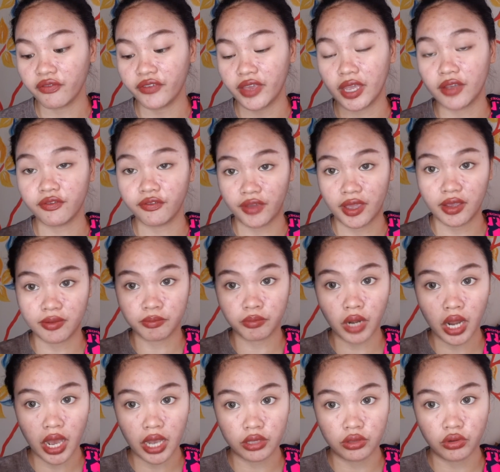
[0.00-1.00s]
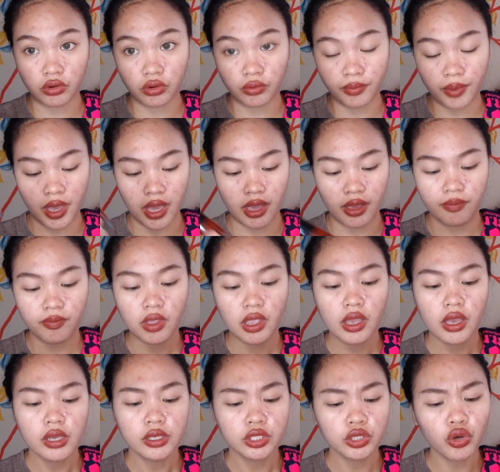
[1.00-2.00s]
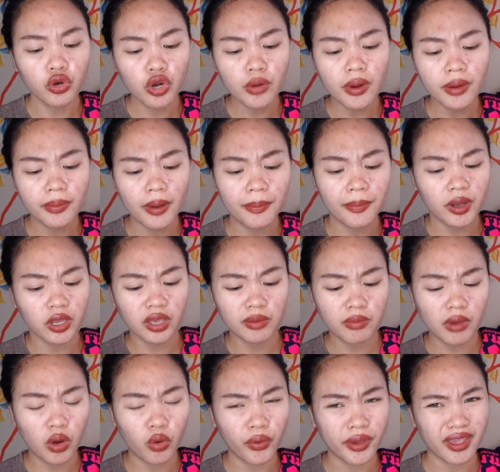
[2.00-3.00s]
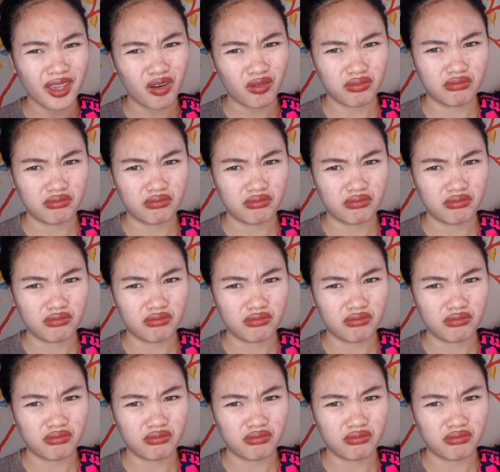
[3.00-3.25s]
fake-fake blood. O oh, be. Siguro magpapagive giveaway